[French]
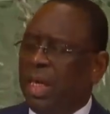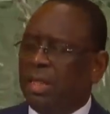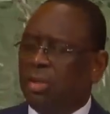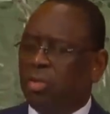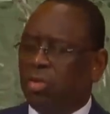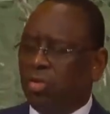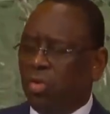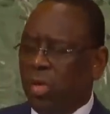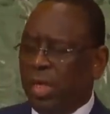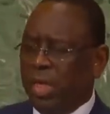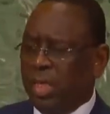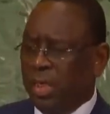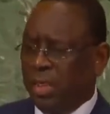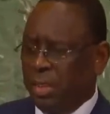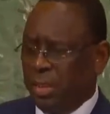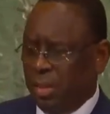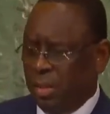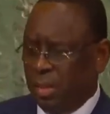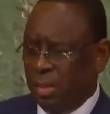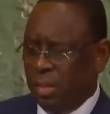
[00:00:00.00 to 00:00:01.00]
et
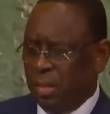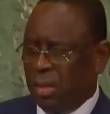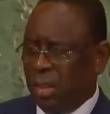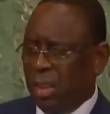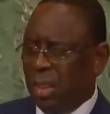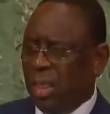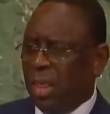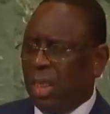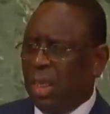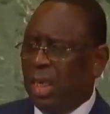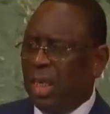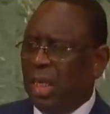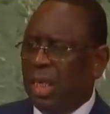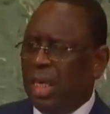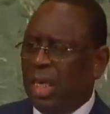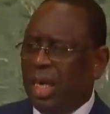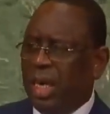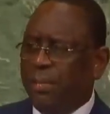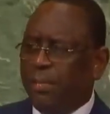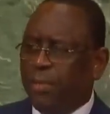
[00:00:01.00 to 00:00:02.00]
souligne
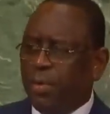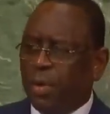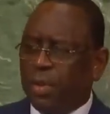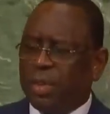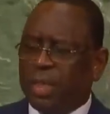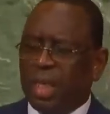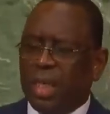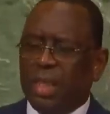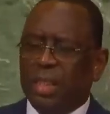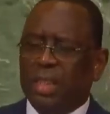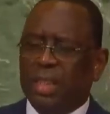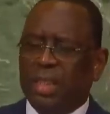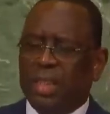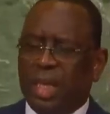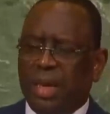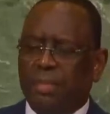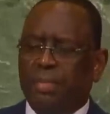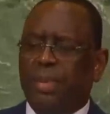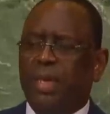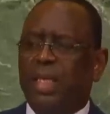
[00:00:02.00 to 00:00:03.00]
l'importance
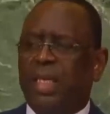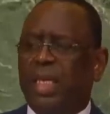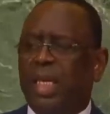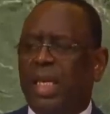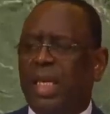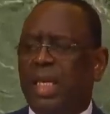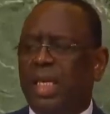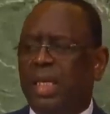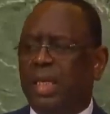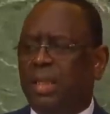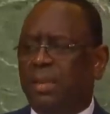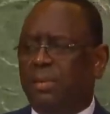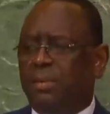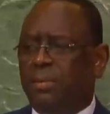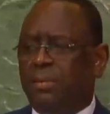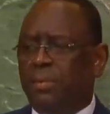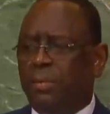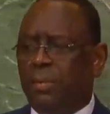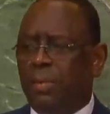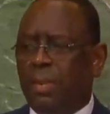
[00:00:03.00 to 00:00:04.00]
d'appliquer
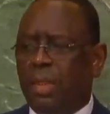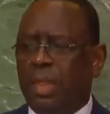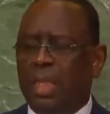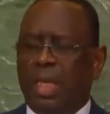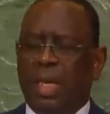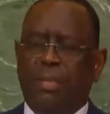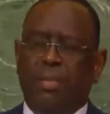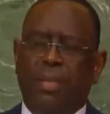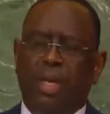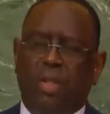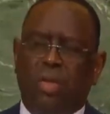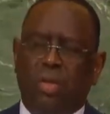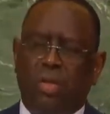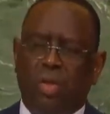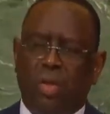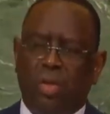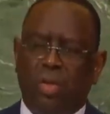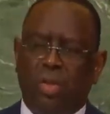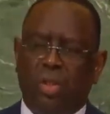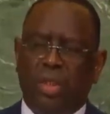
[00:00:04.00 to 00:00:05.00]
des
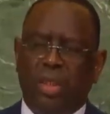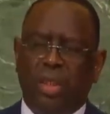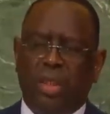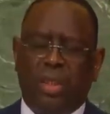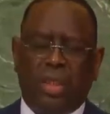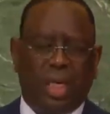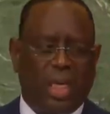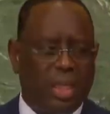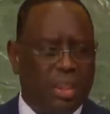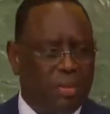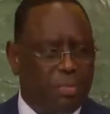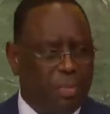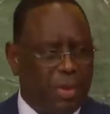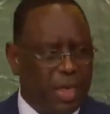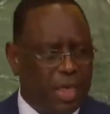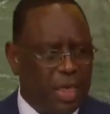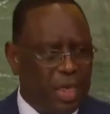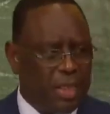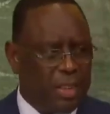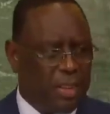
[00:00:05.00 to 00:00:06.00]
méthodologies
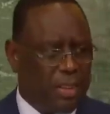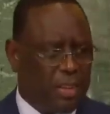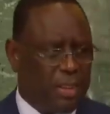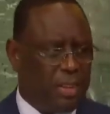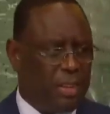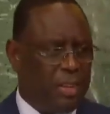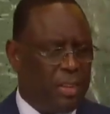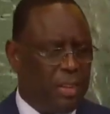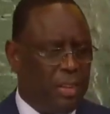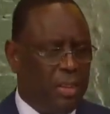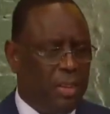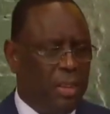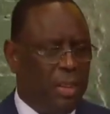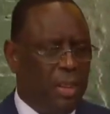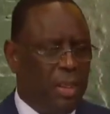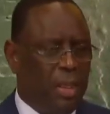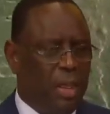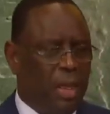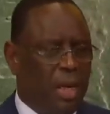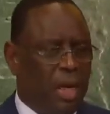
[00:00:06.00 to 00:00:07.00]
transparentes
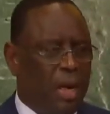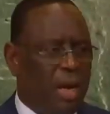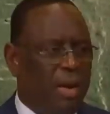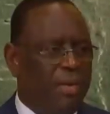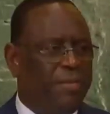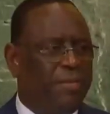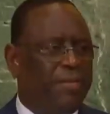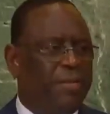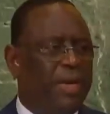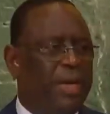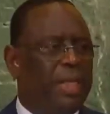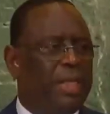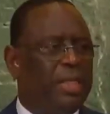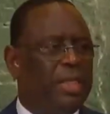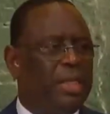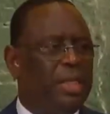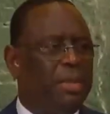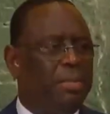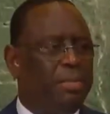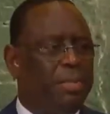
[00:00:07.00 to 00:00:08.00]
afin
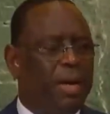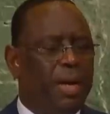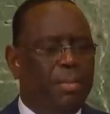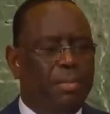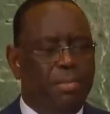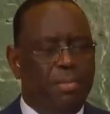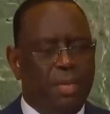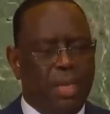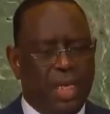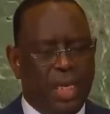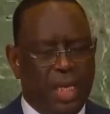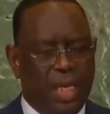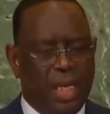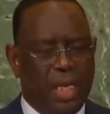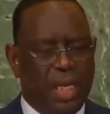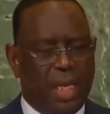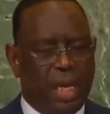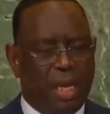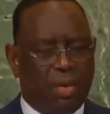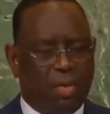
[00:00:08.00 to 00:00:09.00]
de ne pas
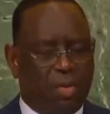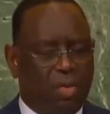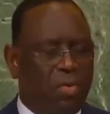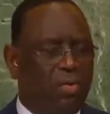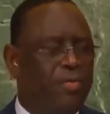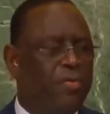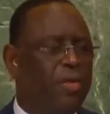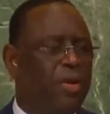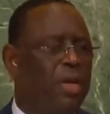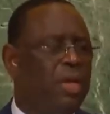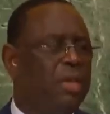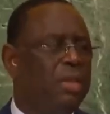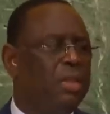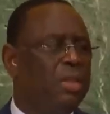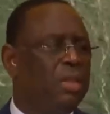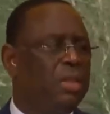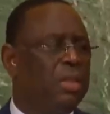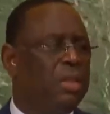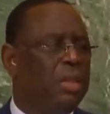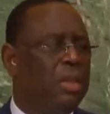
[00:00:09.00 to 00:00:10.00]
miner la
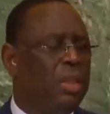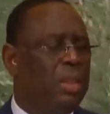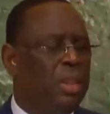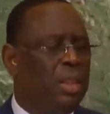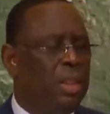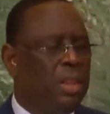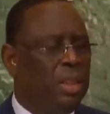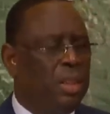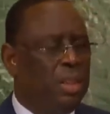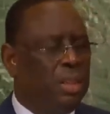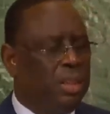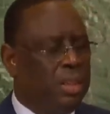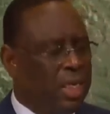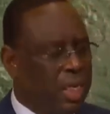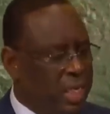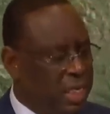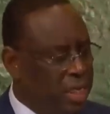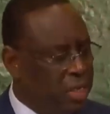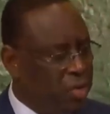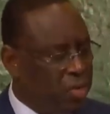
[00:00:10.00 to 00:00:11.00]
confiance
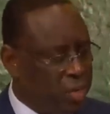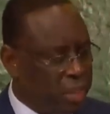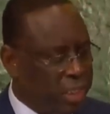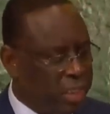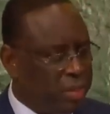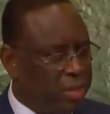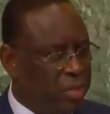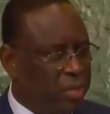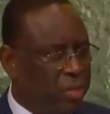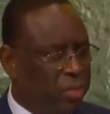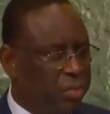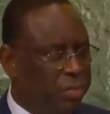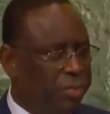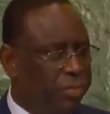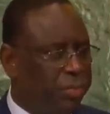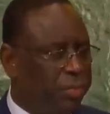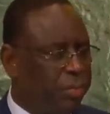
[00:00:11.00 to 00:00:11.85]
dans les notations.